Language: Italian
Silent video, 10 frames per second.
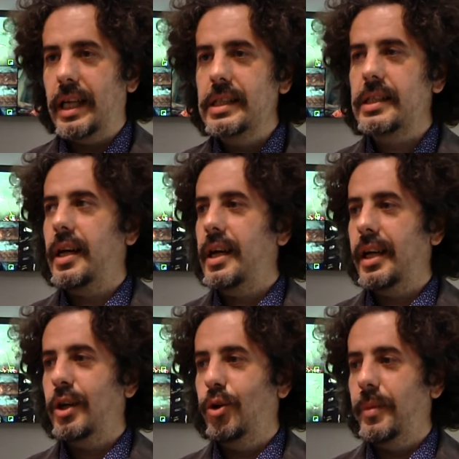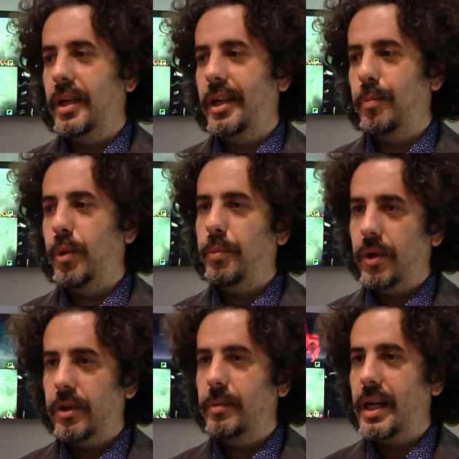danzare come il
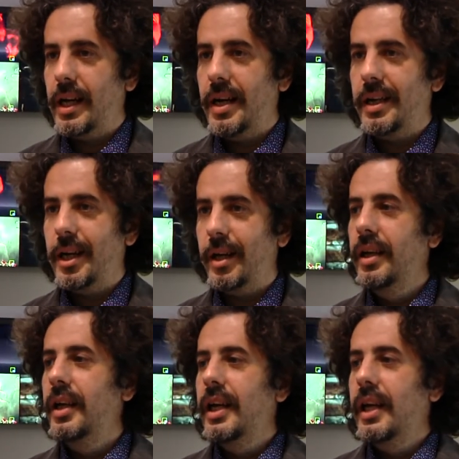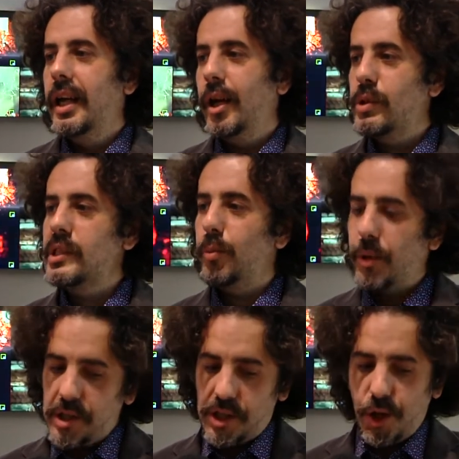popolo di Malana e questo
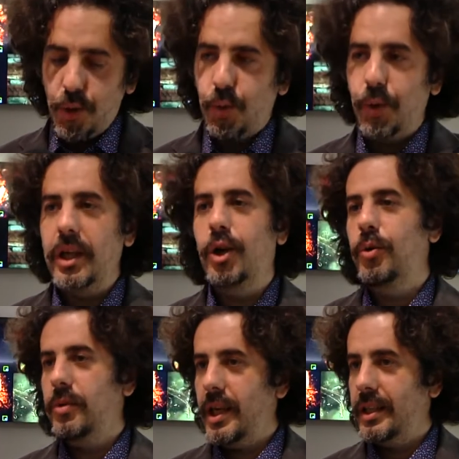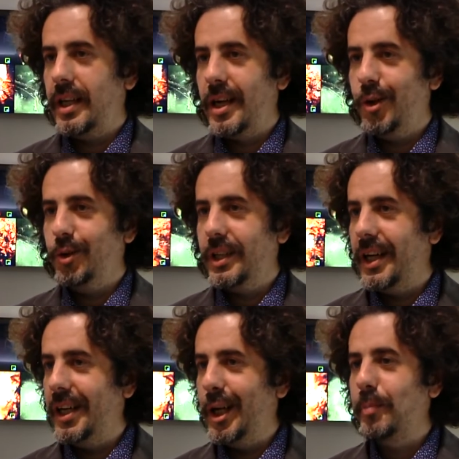può essere o qui o una terra
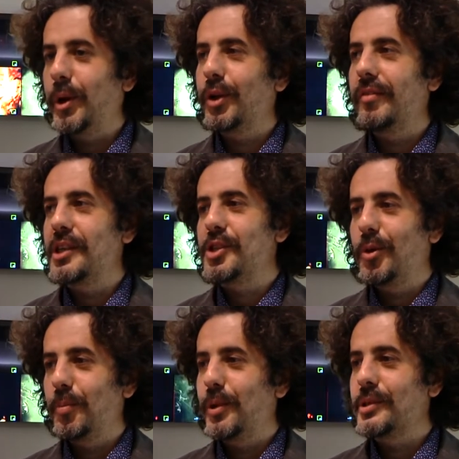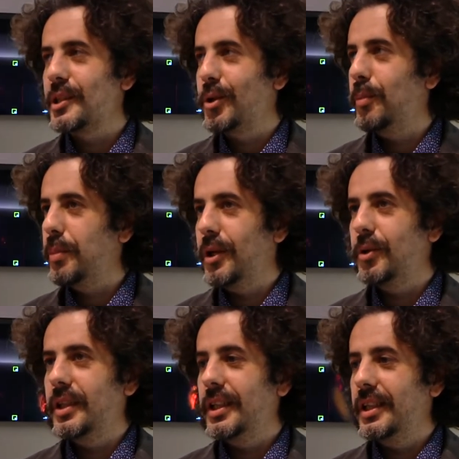lontana, però deve essere un posto
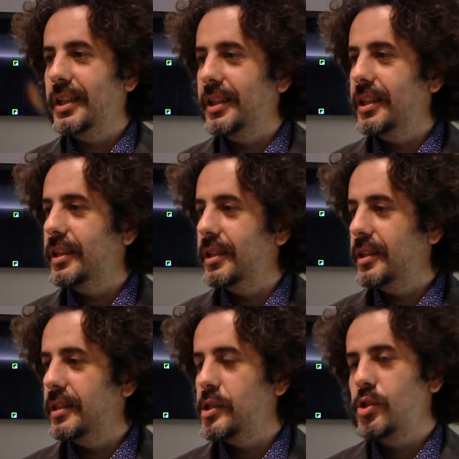pieno di, di